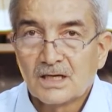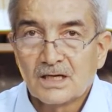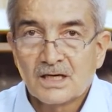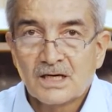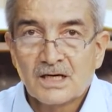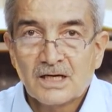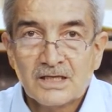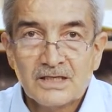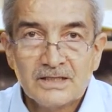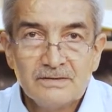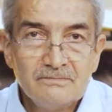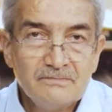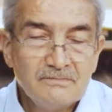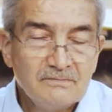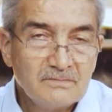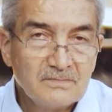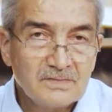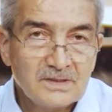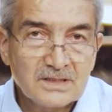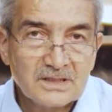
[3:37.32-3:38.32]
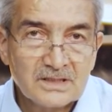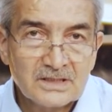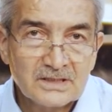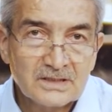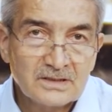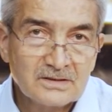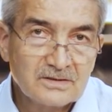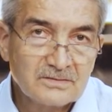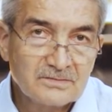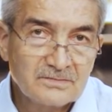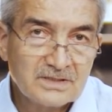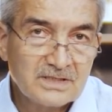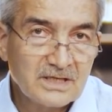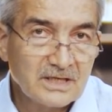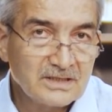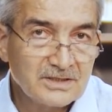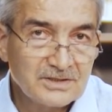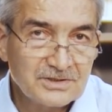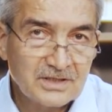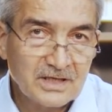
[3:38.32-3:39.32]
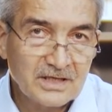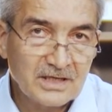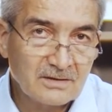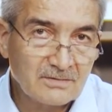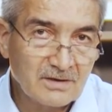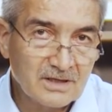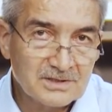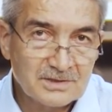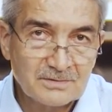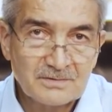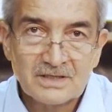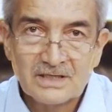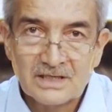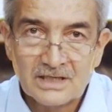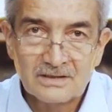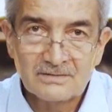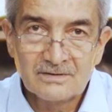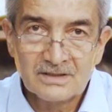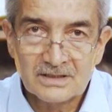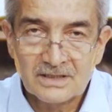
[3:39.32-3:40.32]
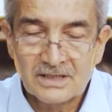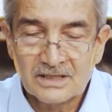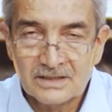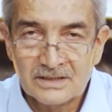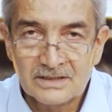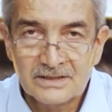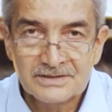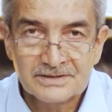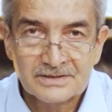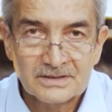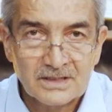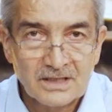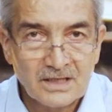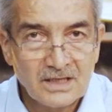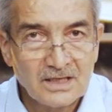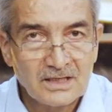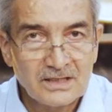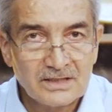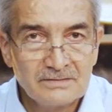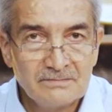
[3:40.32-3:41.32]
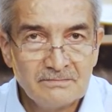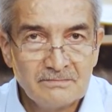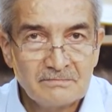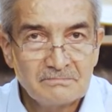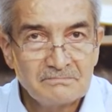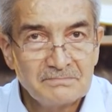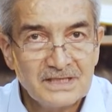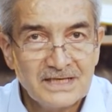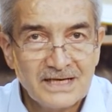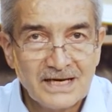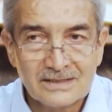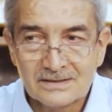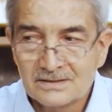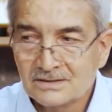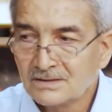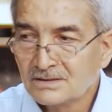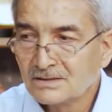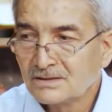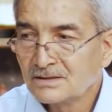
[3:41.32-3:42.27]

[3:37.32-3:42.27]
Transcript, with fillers: Alim e, bize hiç de yabancı bir kelime değil. Alim bilen.